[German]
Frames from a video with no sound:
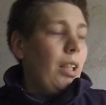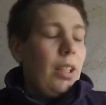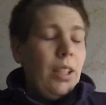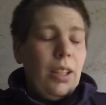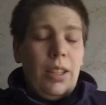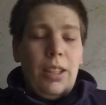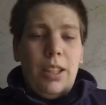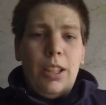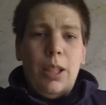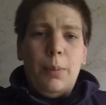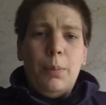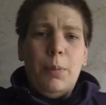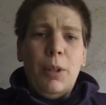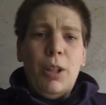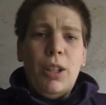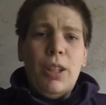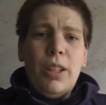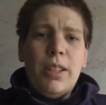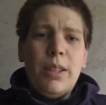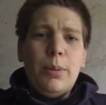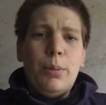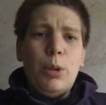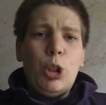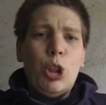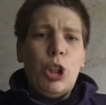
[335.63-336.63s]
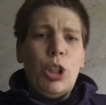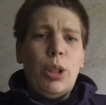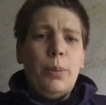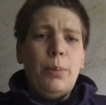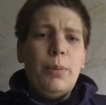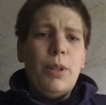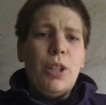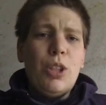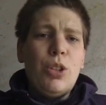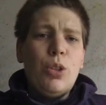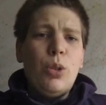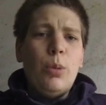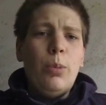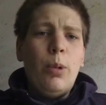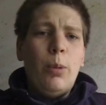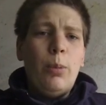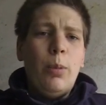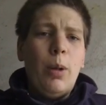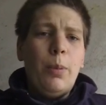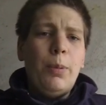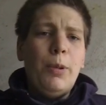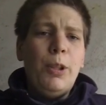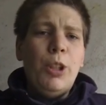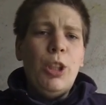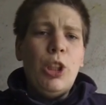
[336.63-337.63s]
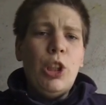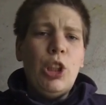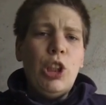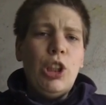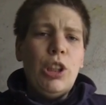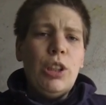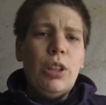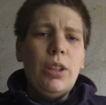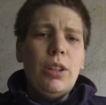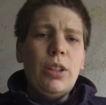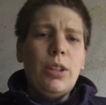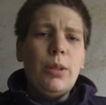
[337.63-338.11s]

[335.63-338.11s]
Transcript: Ich habe den jetzt nochmal geschrieben, der soll mir mal Bilder schicken.